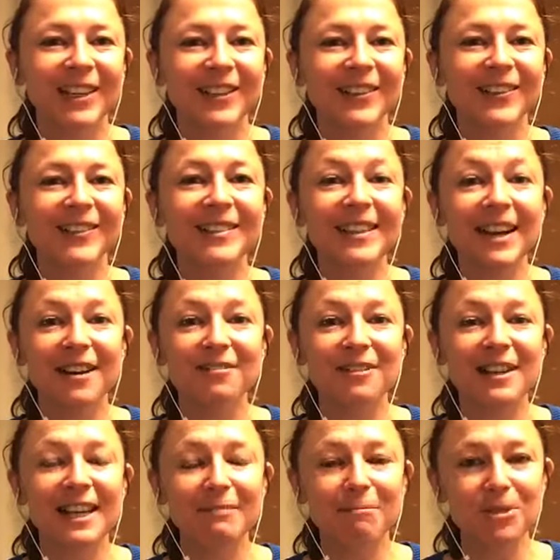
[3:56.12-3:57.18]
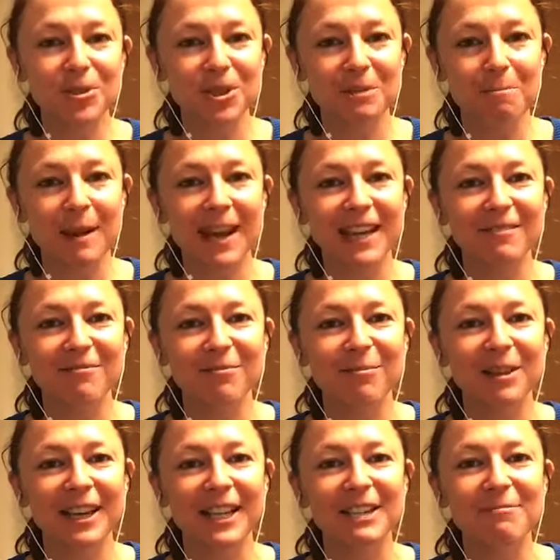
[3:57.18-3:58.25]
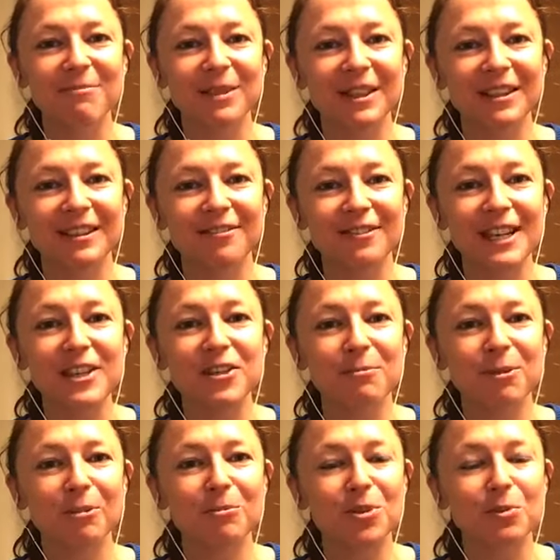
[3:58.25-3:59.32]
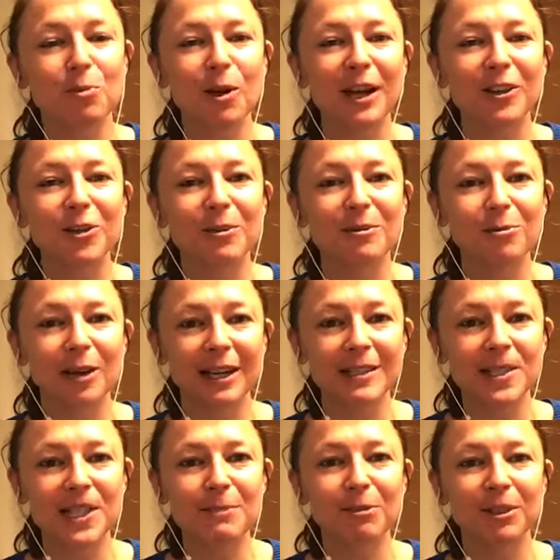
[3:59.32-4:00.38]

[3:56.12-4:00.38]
Und ja, vielleicht bist du dabei bei einem der Flashmobs morgen übermorgen 7.30